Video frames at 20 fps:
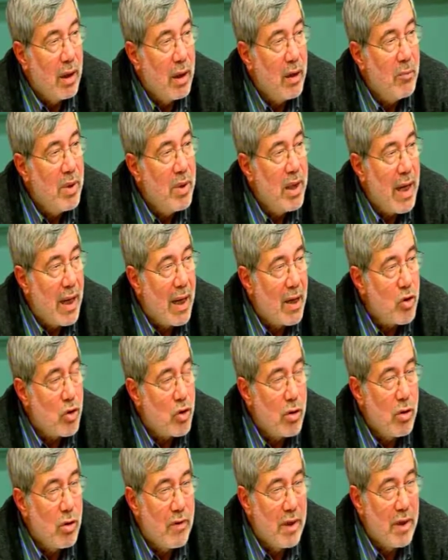il
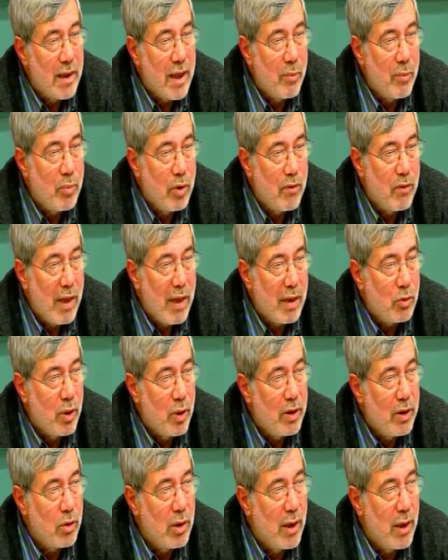bilancio non verrà approvato
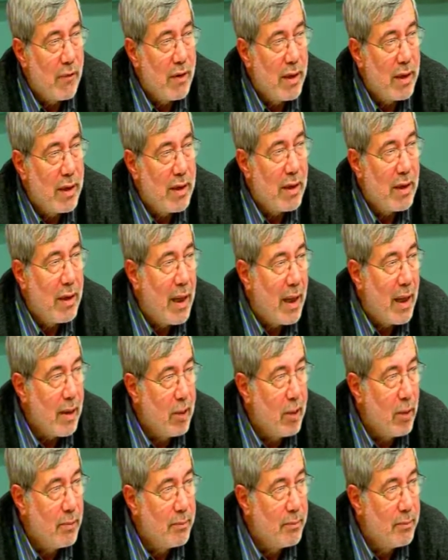entro la fine
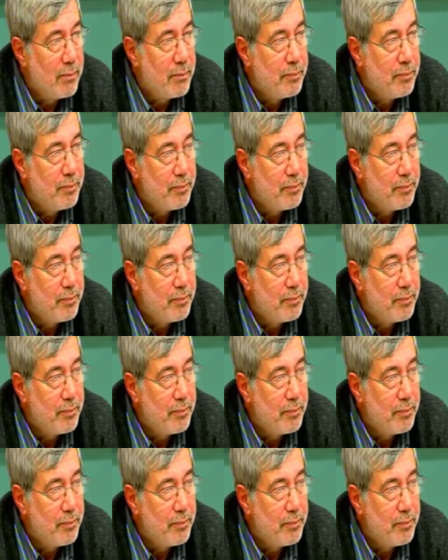dell'anno.